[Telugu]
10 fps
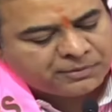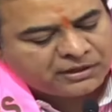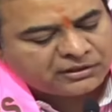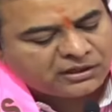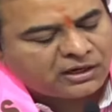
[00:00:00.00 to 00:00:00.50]

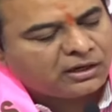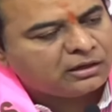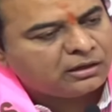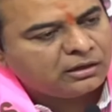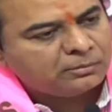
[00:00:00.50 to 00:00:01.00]
పార్టీగా
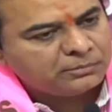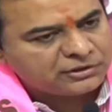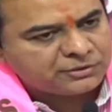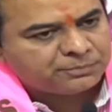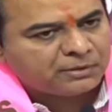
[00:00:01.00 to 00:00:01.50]

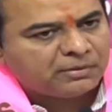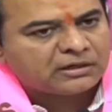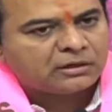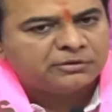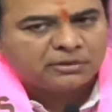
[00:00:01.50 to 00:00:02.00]
మీరు చెప్పిన
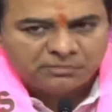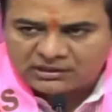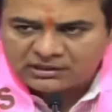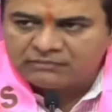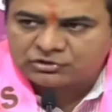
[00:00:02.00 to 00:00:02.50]
మాటల మీద
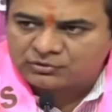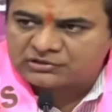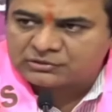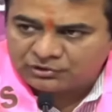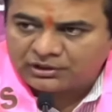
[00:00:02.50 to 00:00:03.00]
మీకే
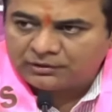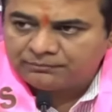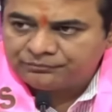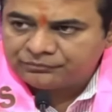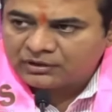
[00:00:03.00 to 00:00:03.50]
విశ్వాసం ఉంటే
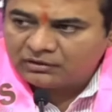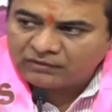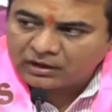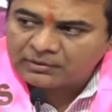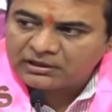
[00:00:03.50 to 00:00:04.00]

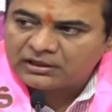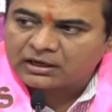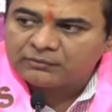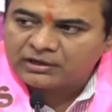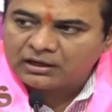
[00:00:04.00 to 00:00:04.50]
ఇవాళ మరి ఈ
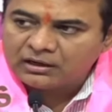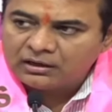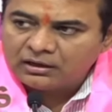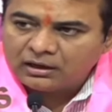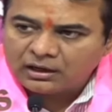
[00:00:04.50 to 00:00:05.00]
రకమైన
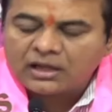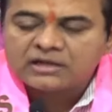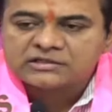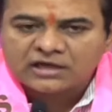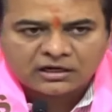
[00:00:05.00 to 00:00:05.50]

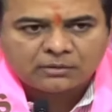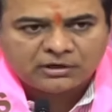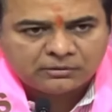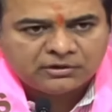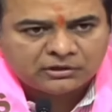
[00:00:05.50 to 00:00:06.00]
ఎల్ఆర్ఎస్
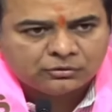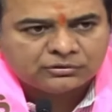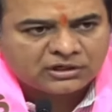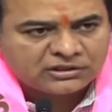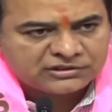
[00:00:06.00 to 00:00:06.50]
కార్యక్రమానికి మీరు ఎందుకు
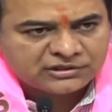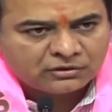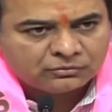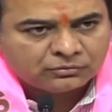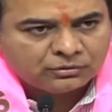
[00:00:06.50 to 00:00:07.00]

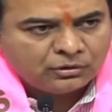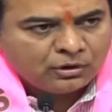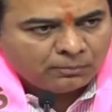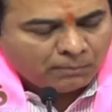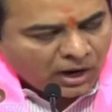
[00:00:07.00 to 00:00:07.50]
తెరదీశారు
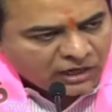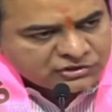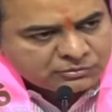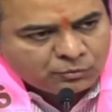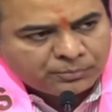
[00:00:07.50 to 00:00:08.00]

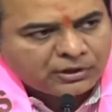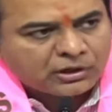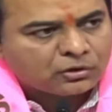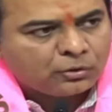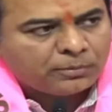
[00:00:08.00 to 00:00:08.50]
మార్చి ముప్పై
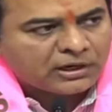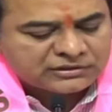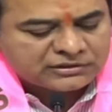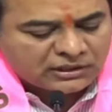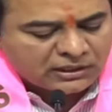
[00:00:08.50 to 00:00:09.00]
ఒకటి లోపల
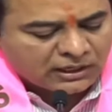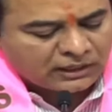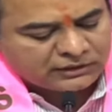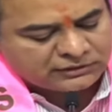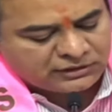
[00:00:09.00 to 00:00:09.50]
ఖచ్చితంగా
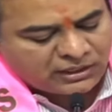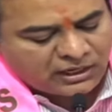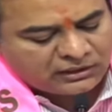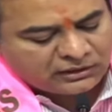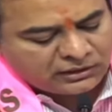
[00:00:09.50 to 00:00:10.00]
కట్టి
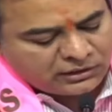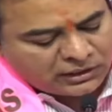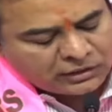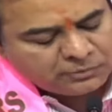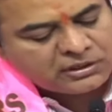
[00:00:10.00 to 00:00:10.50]
తీరాలి
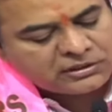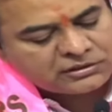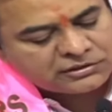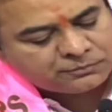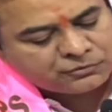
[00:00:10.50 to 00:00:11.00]
అని మీరు
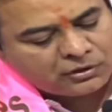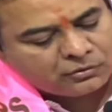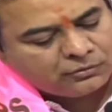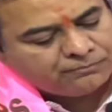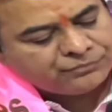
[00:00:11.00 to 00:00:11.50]
ఏదైతే
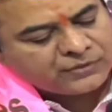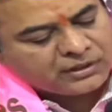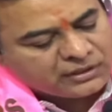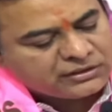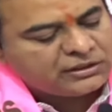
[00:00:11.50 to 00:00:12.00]
చెప్తున్నారో
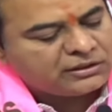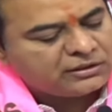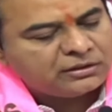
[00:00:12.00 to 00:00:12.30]
ఇది